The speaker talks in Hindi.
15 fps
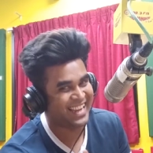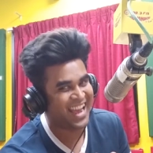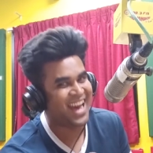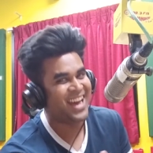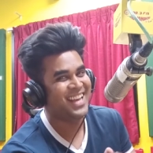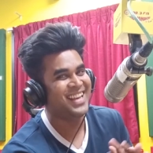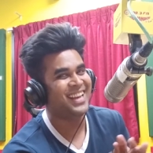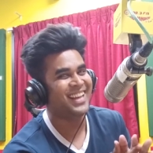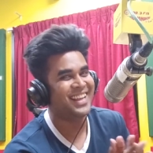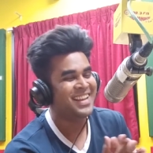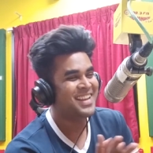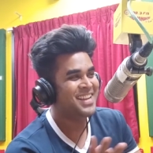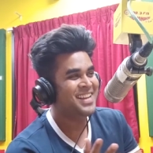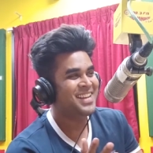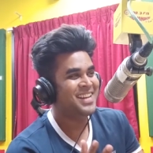क्या
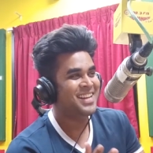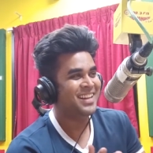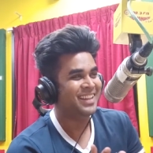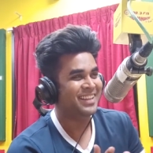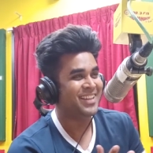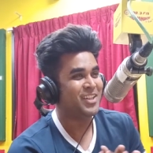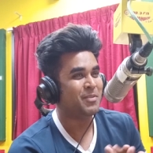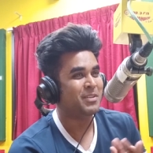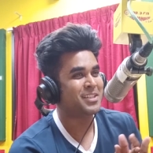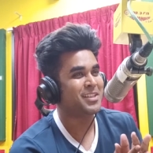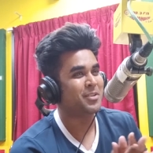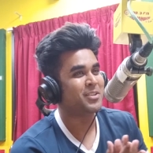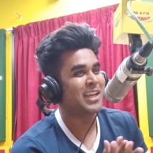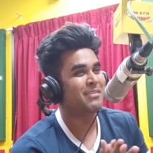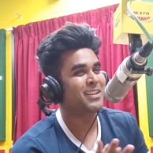रेडियो मिर्ची से
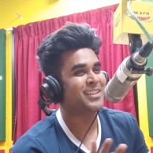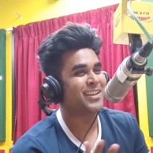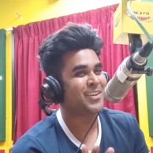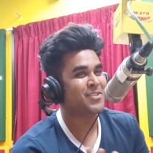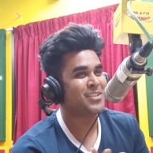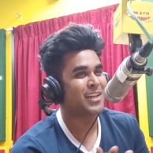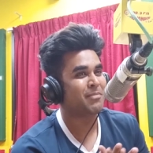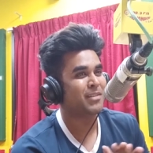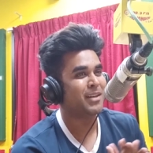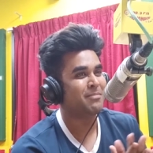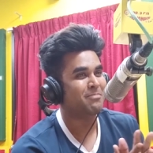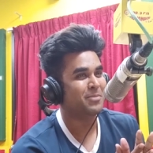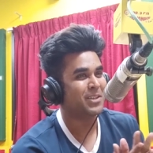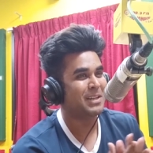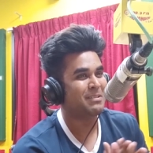कुनाल बात कर रहा हूँ सर आपका
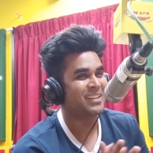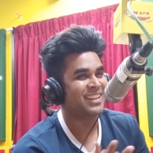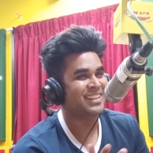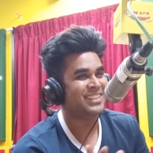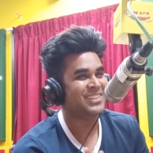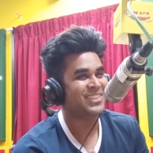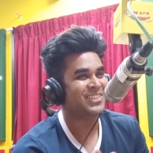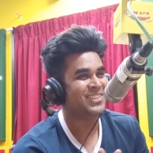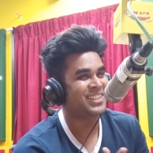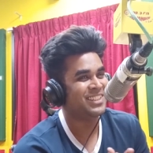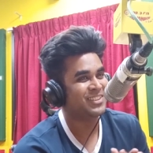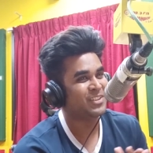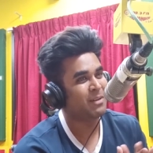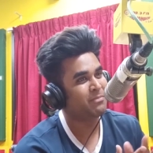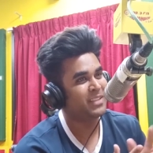मुर्गा बना रहे थे और कुछ नहीं
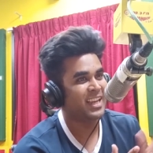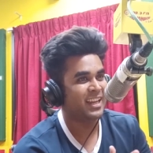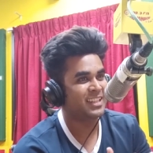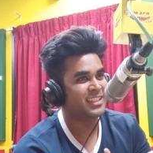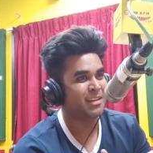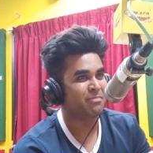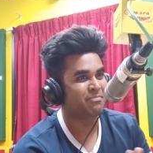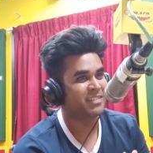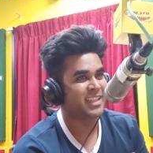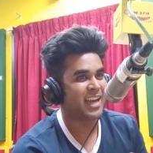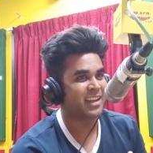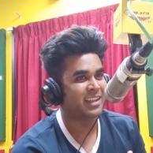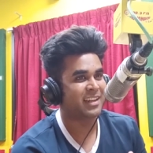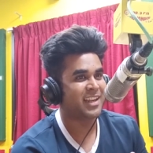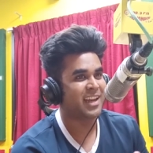तो आप देख लीजिए आप
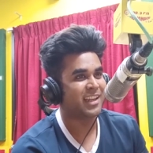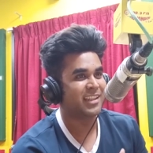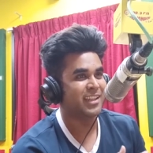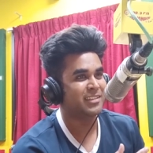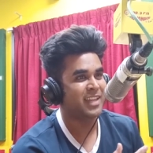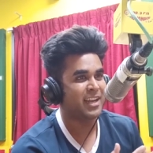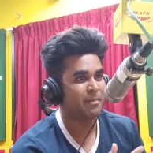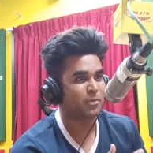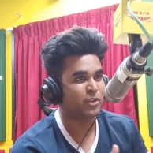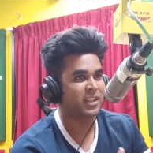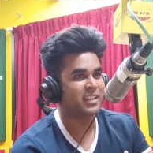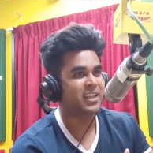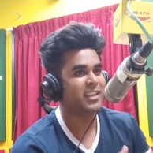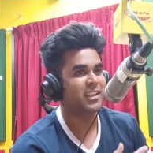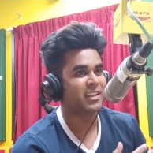क्या करना है आगे यही आपको
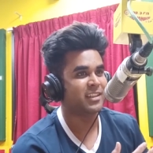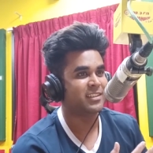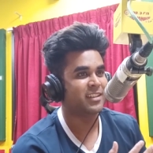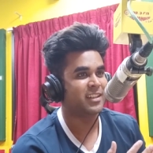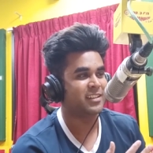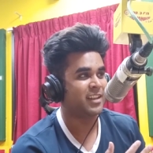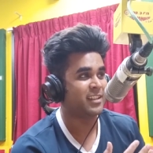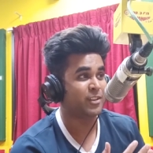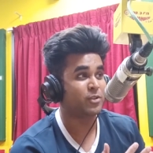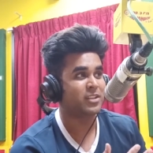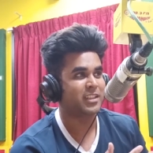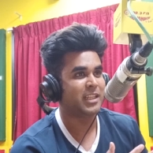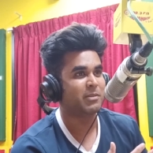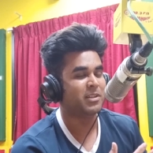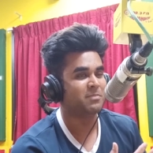देखना था कि सर ऐसे कैसे हो
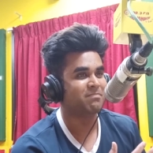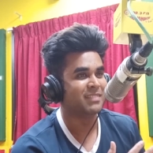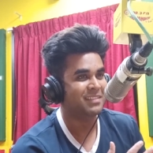सकता है मतलब